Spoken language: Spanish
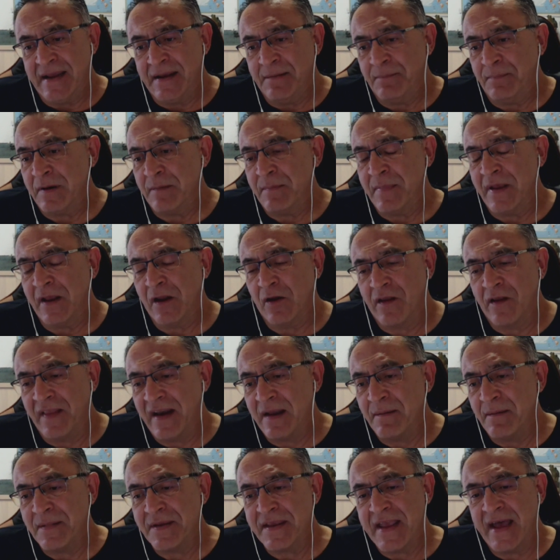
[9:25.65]
primero hora de la
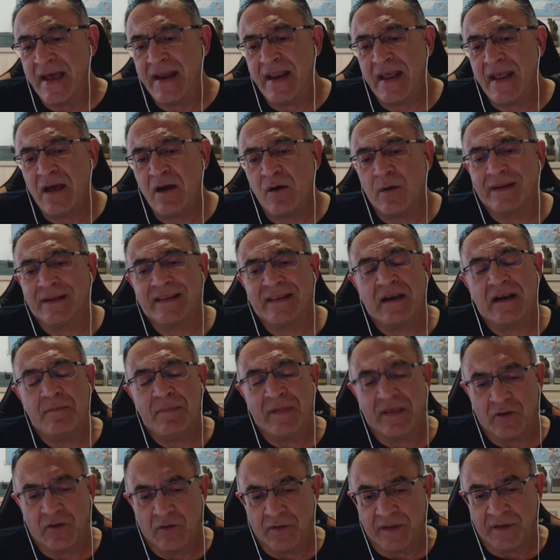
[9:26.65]
mañana o hasta el
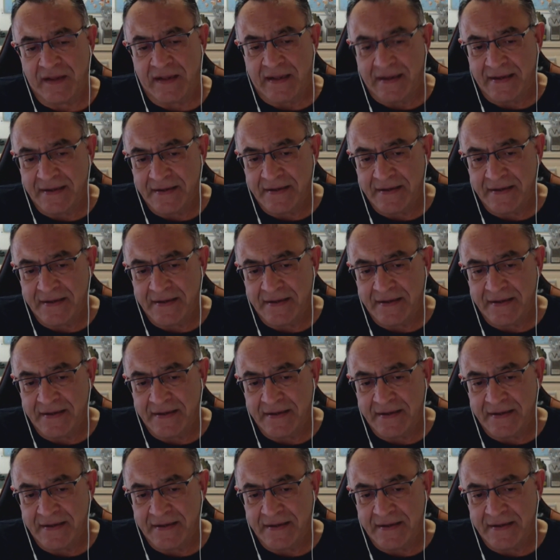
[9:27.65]
mediodía.